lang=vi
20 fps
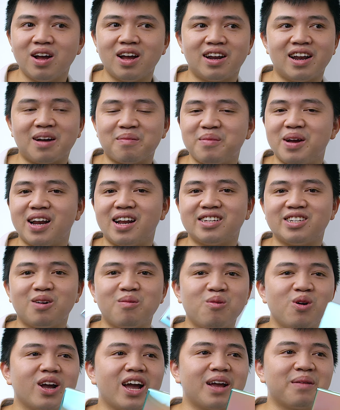Đặc biệt là
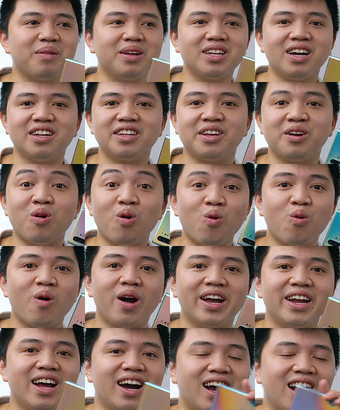trong bối cảnh bây giờ thì
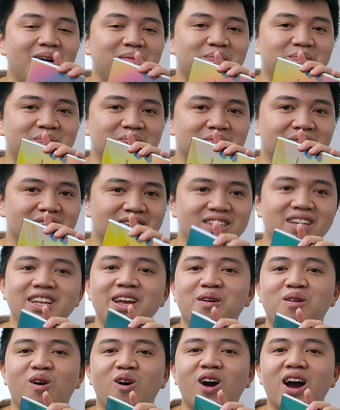Huawei đang gặp rất
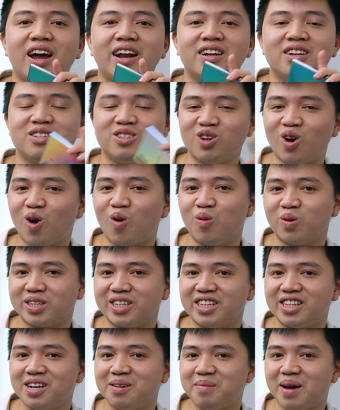nhiều khó khăn do cuộc
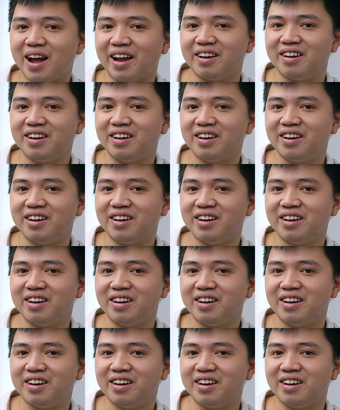chiến thương mại